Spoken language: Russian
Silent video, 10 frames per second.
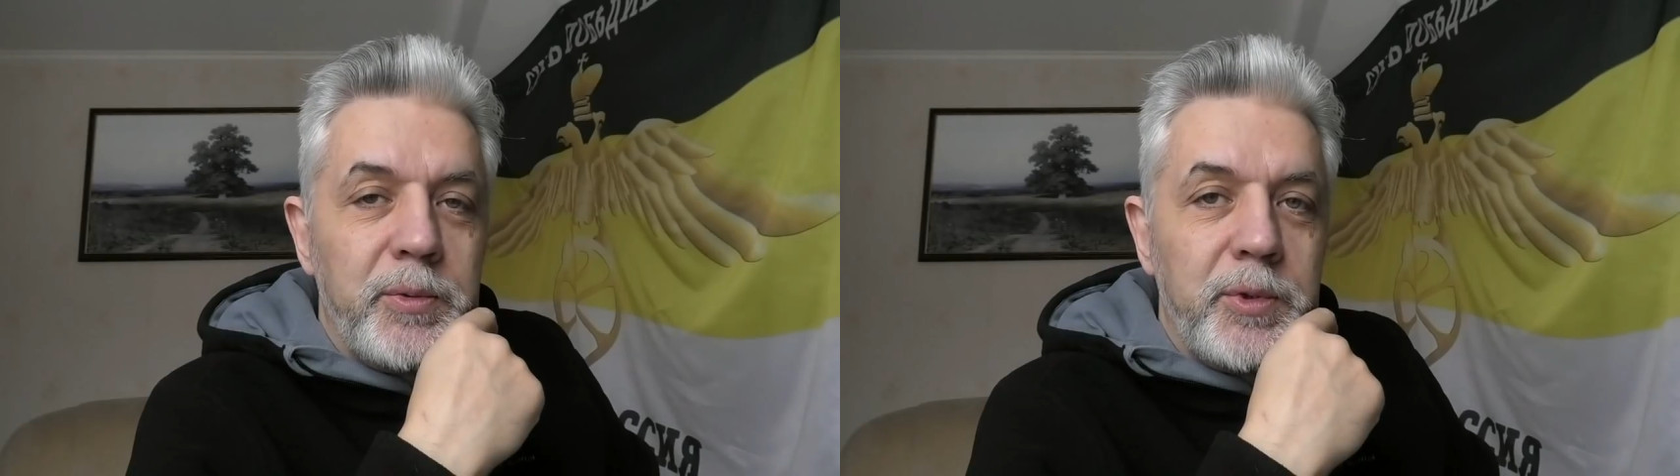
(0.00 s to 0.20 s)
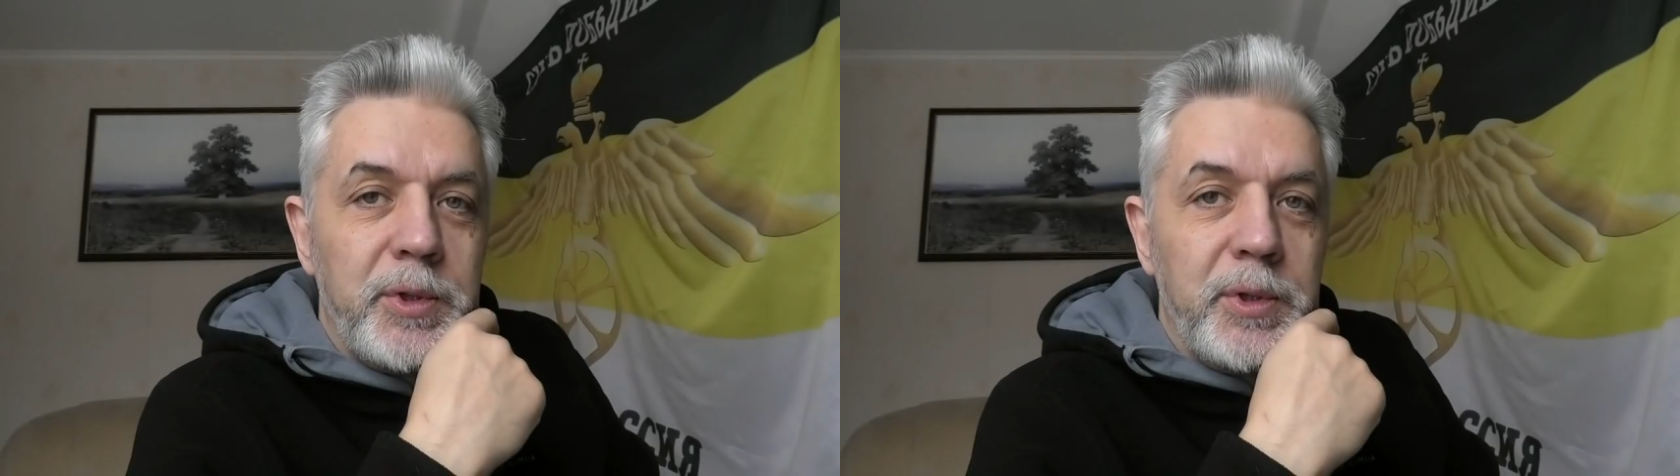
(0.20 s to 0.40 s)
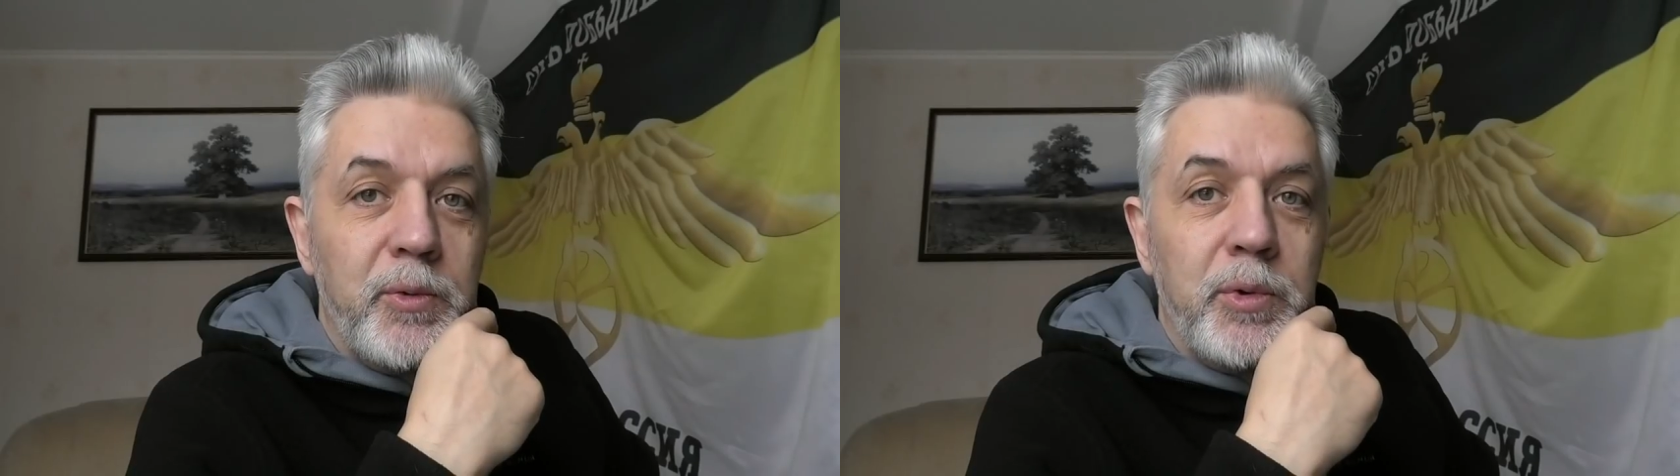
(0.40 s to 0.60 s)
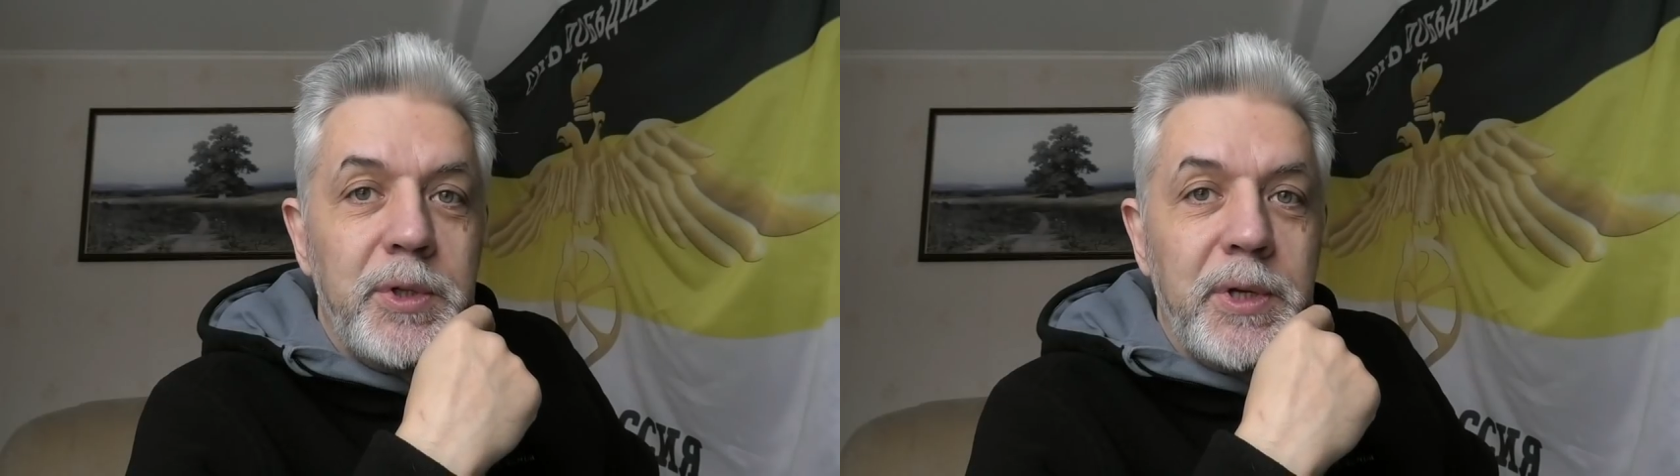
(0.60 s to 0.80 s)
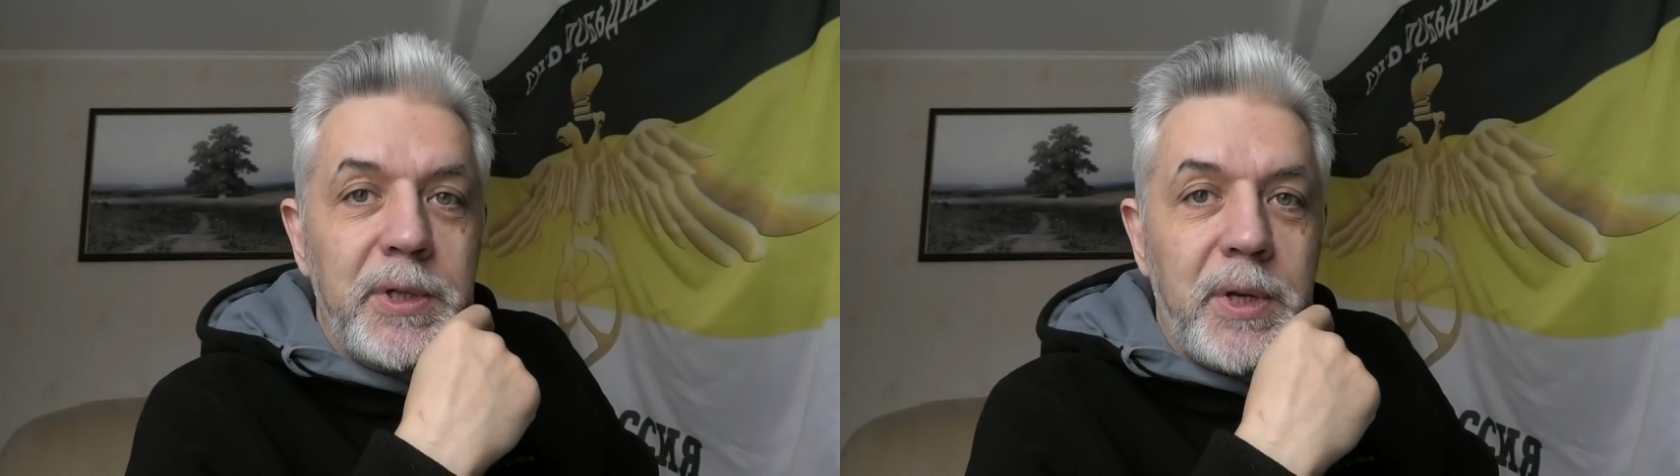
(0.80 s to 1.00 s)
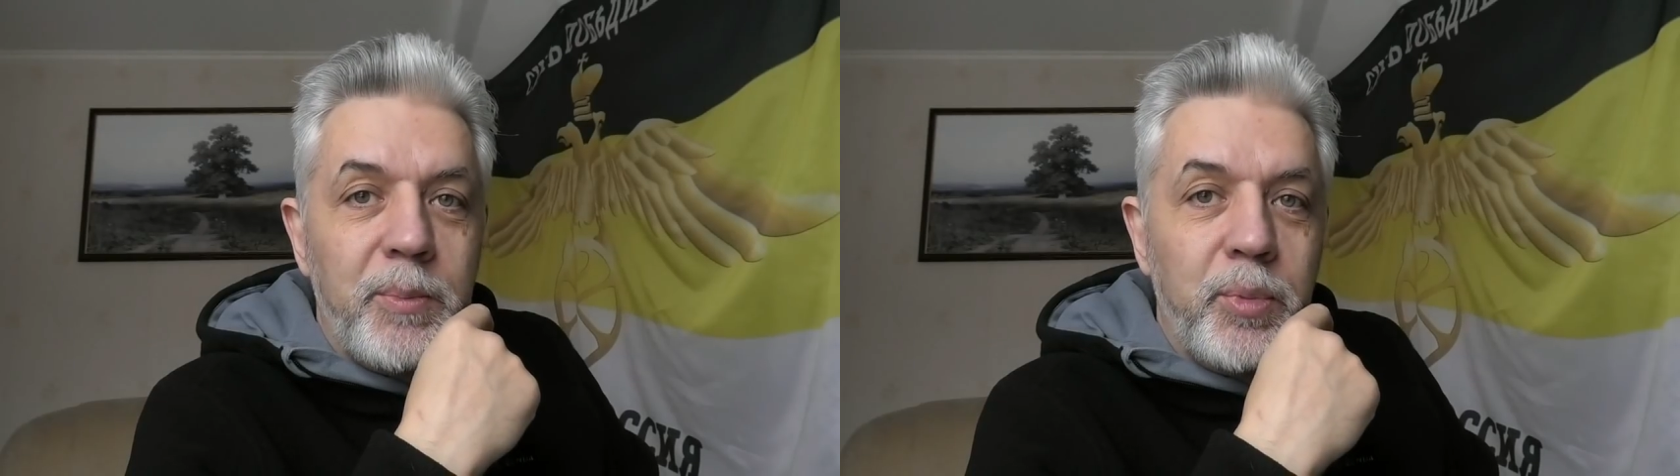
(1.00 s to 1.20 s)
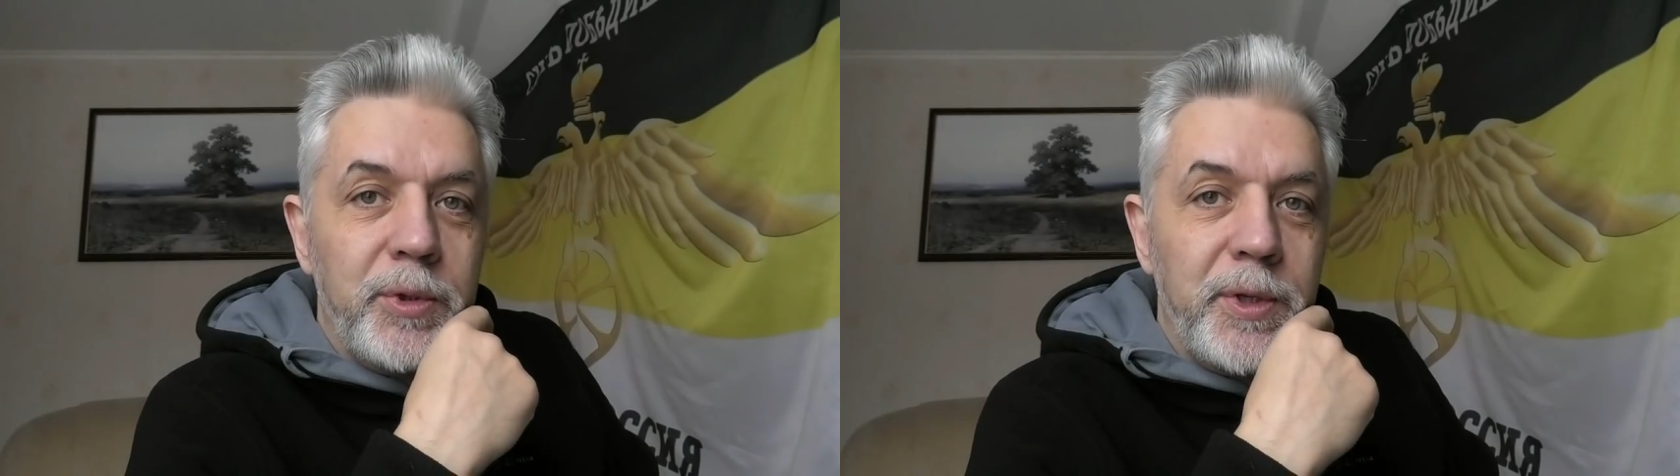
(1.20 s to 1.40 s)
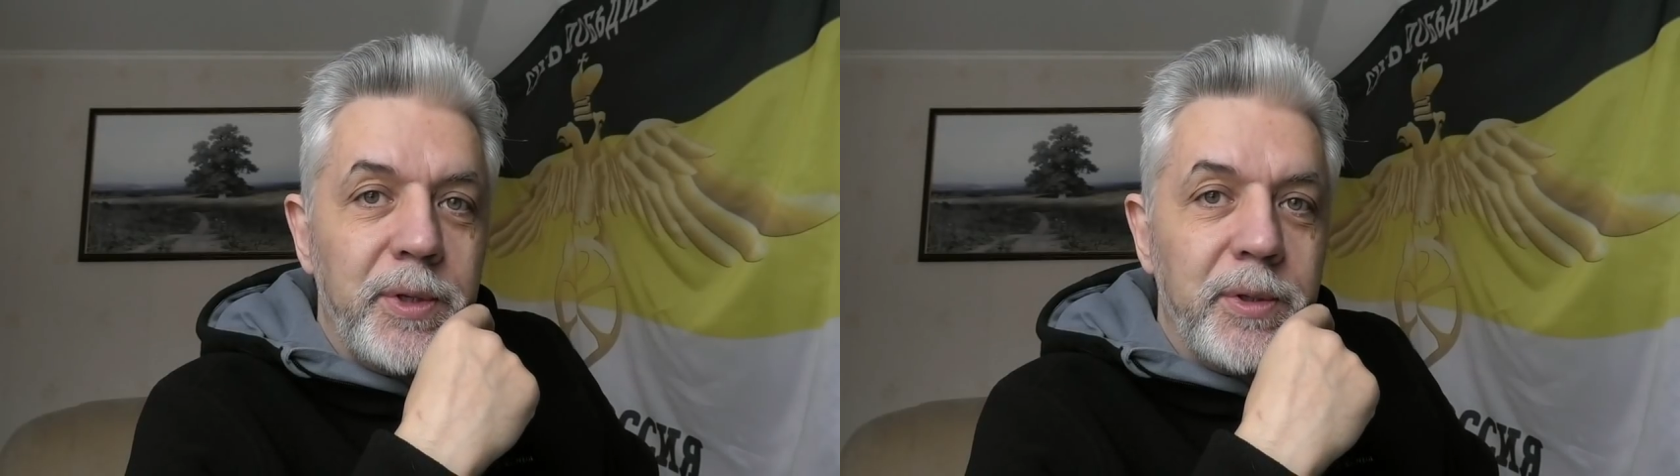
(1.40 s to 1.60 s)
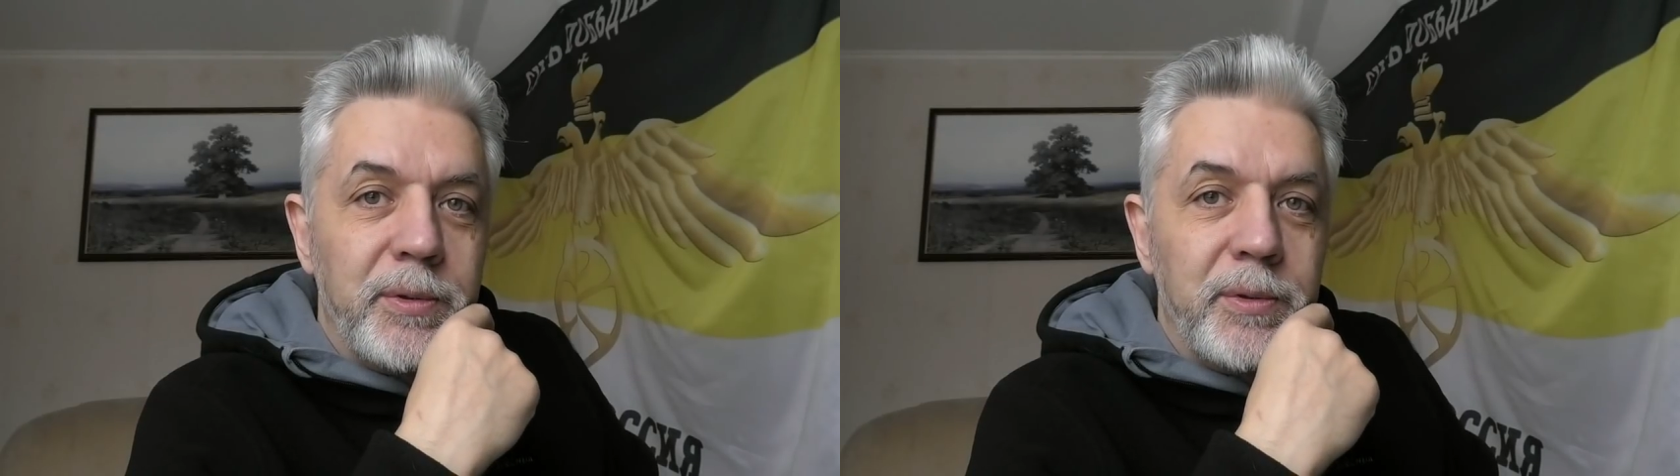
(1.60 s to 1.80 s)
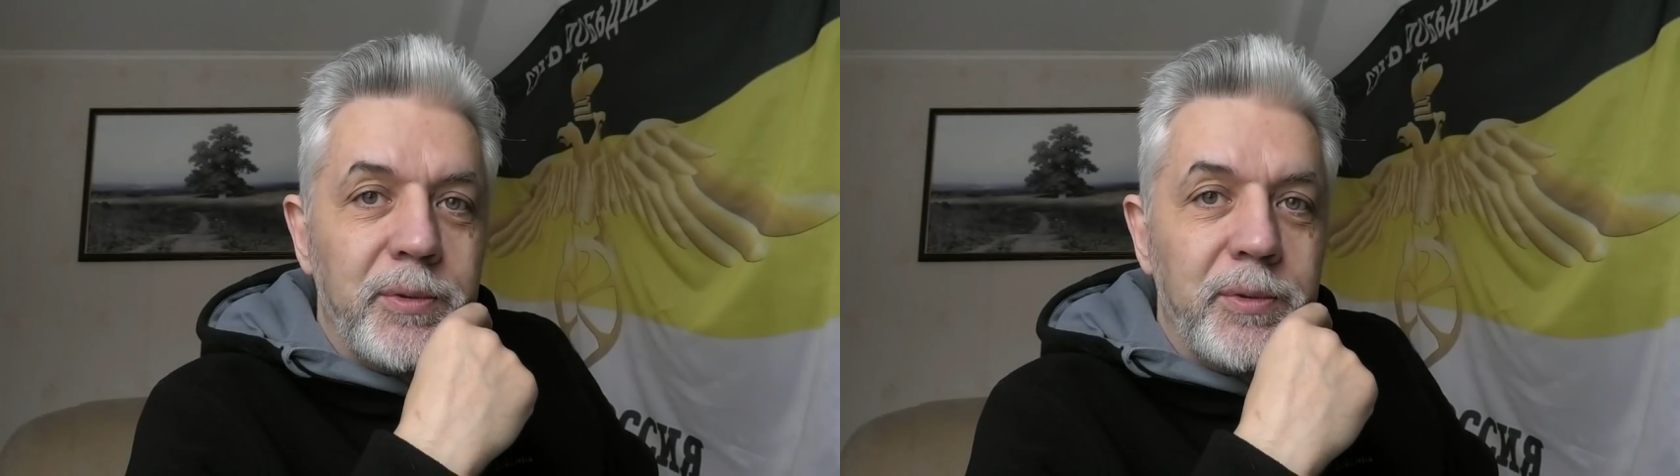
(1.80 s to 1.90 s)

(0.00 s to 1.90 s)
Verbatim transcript: нужны годы отработки э,